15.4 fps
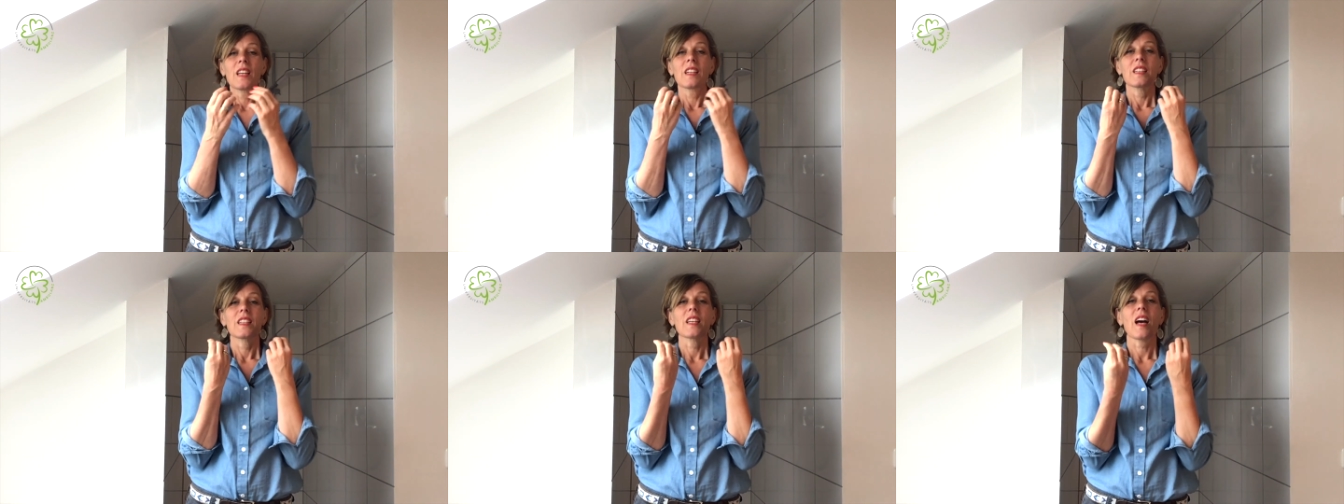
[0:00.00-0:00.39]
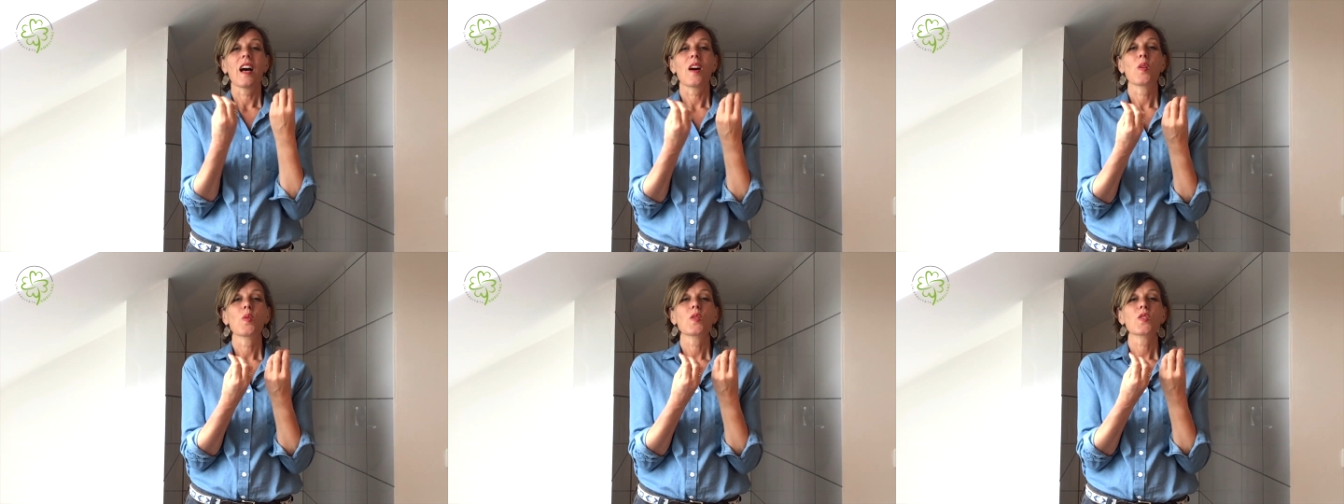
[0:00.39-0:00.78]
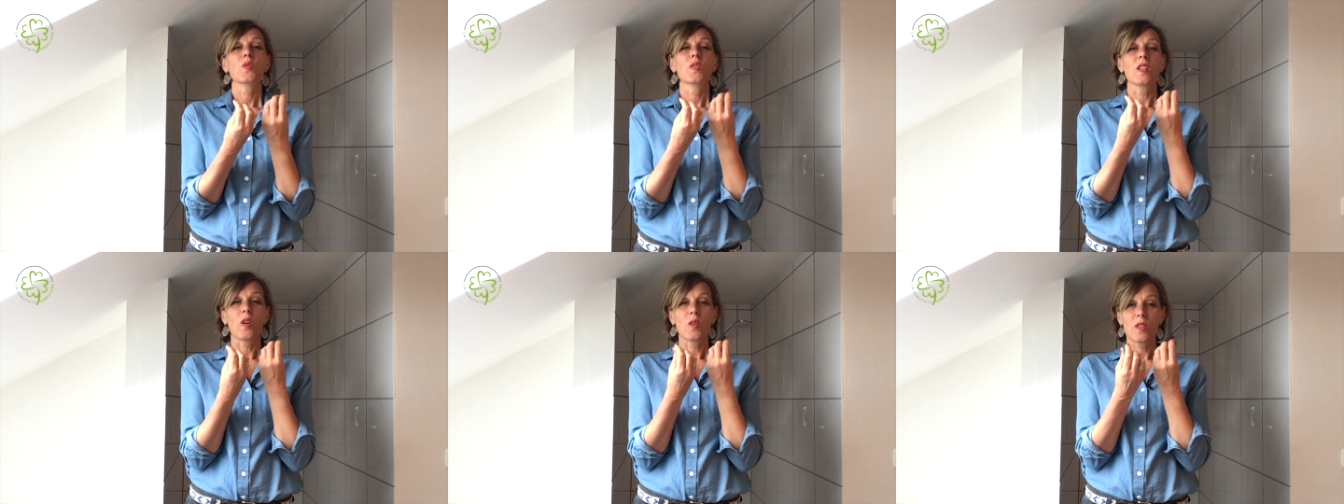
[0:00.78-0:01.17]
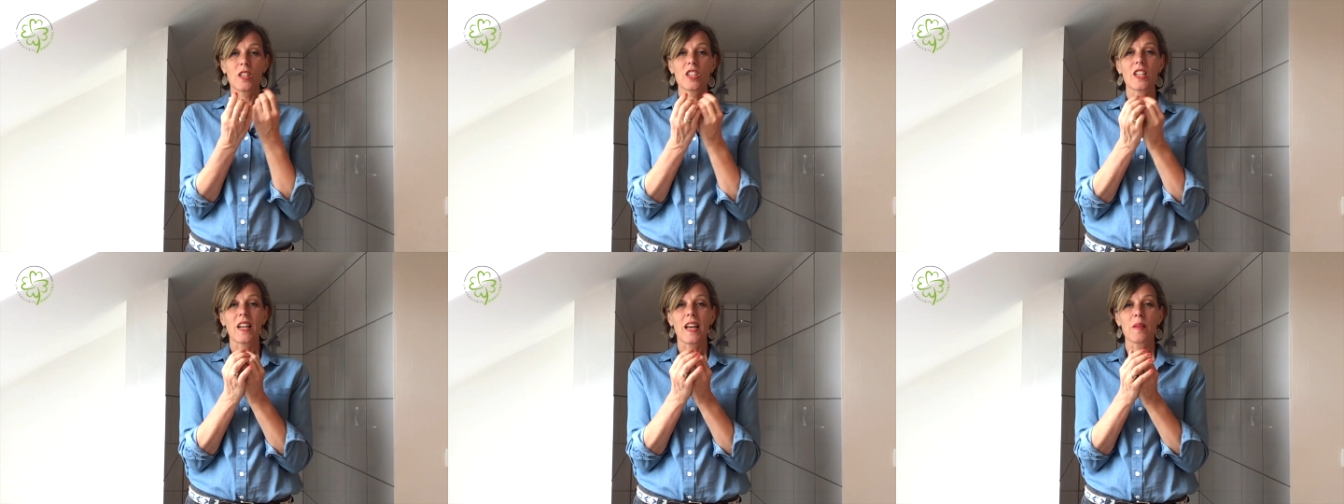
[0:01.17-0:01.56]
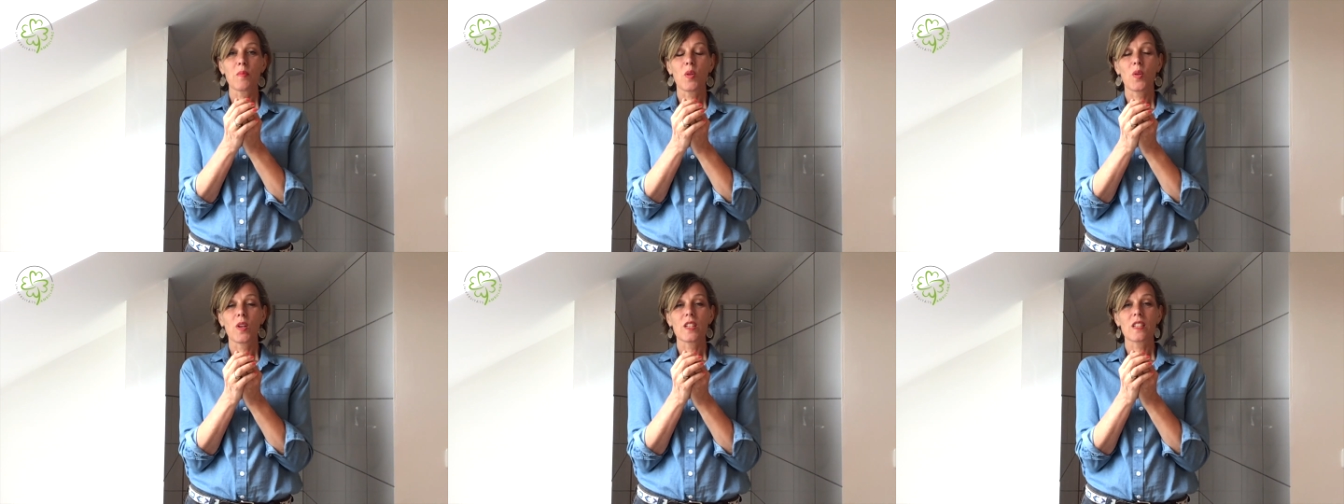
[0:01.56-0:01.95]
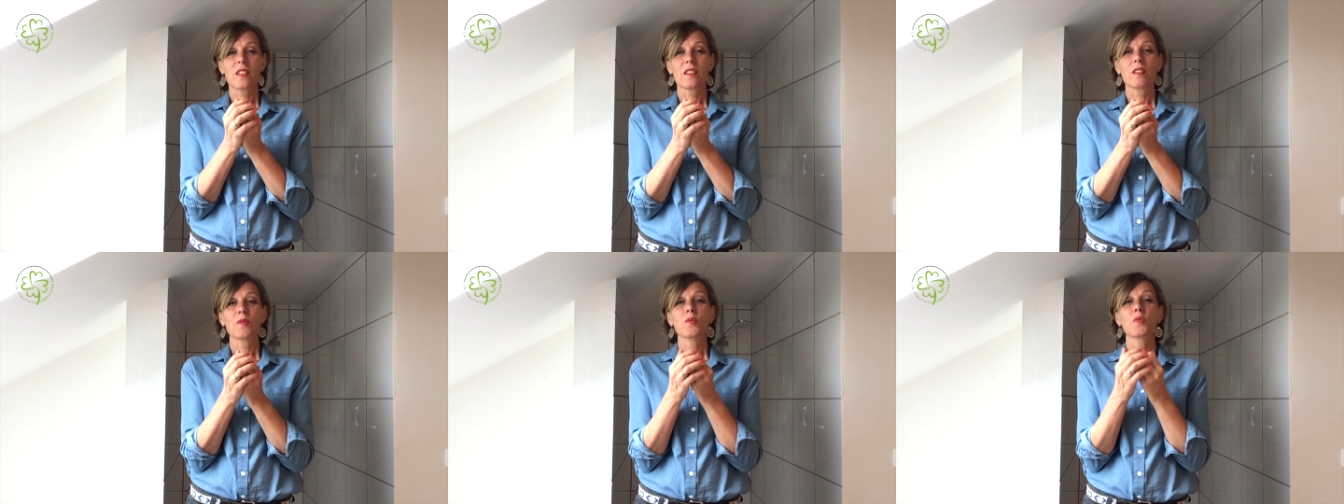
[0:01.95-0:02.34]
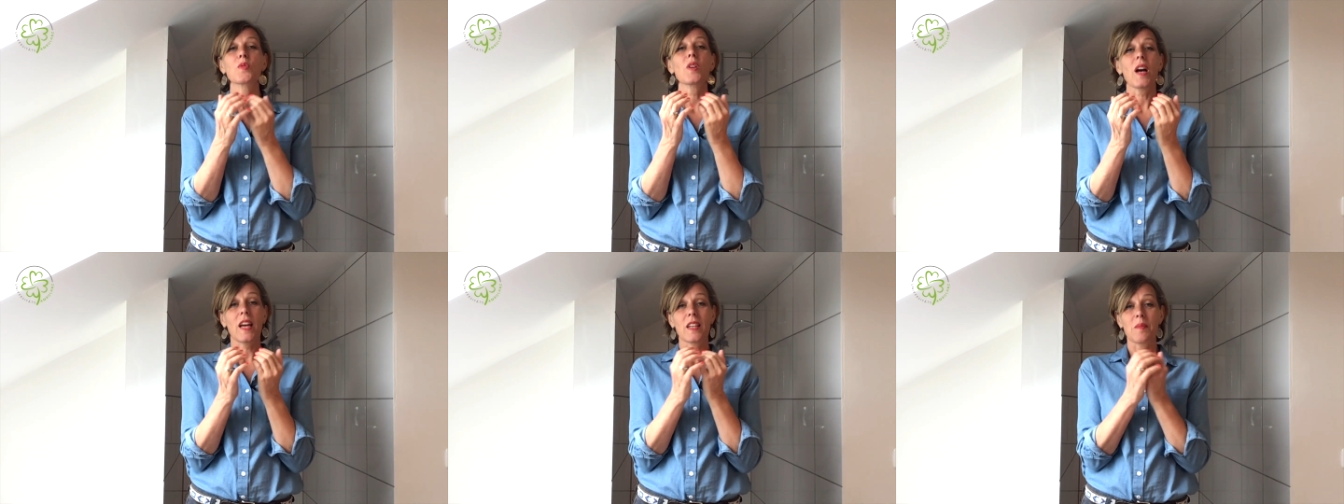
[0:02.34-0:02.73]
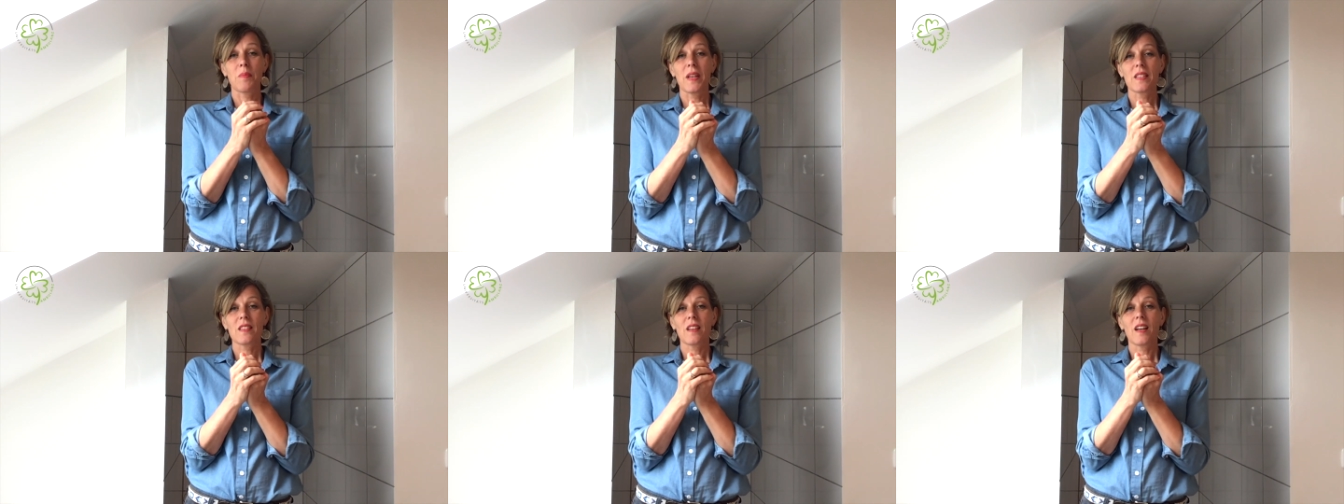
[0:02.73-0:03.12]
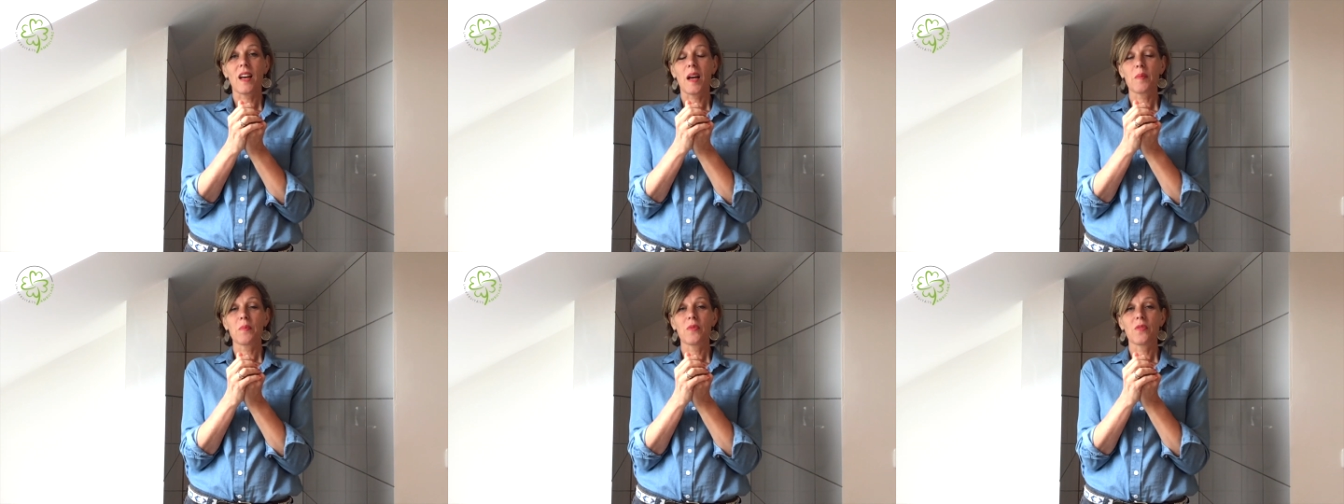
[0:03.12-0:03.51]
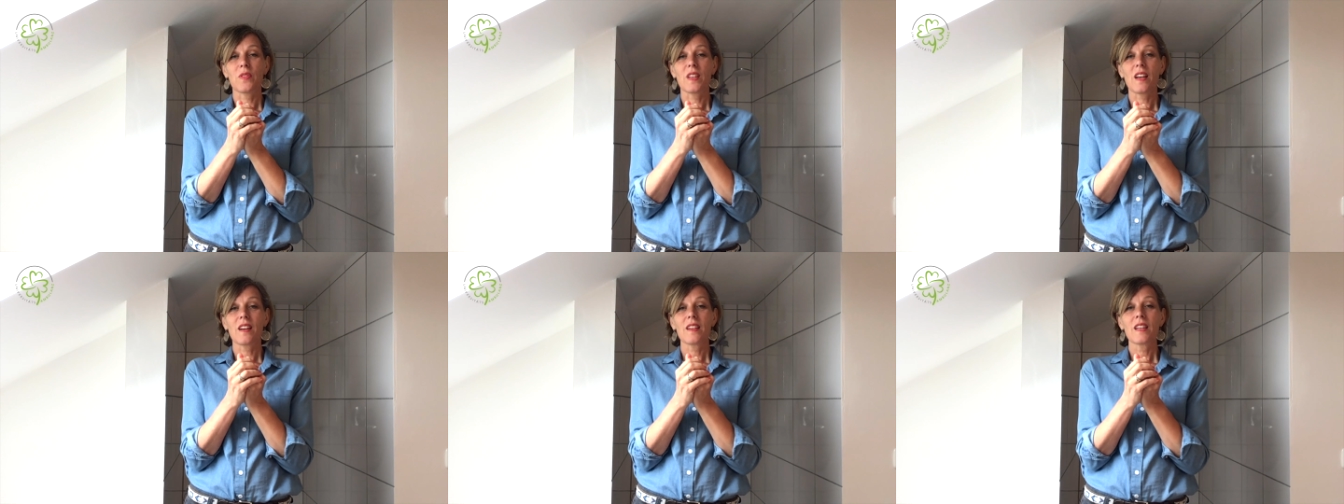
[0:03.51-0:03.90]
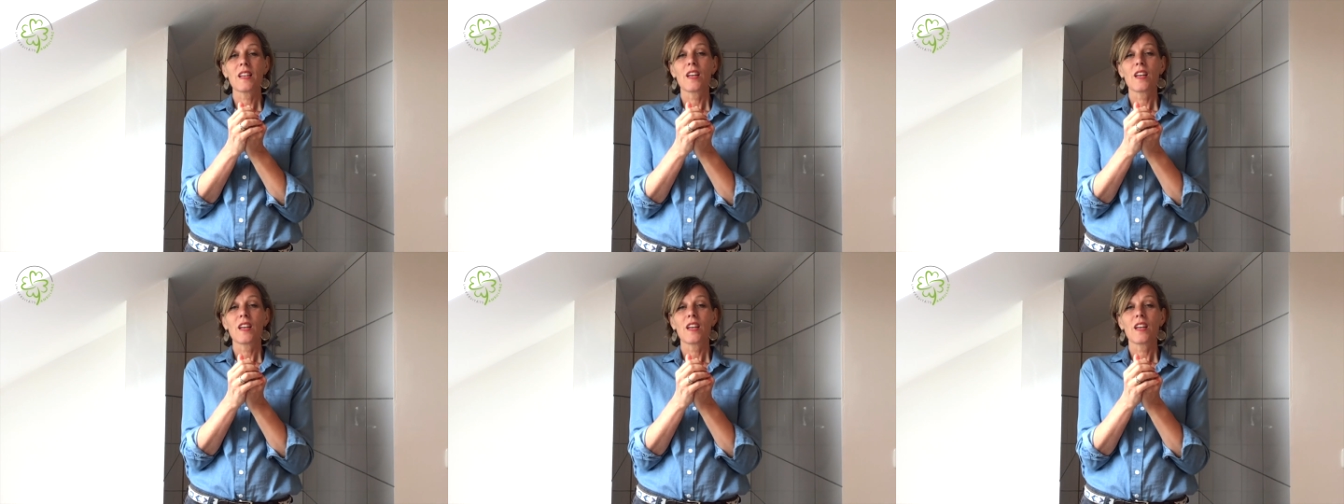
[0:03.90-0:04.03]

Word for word: die Haut und auch die Schleimhäute für eine bessere Abwehr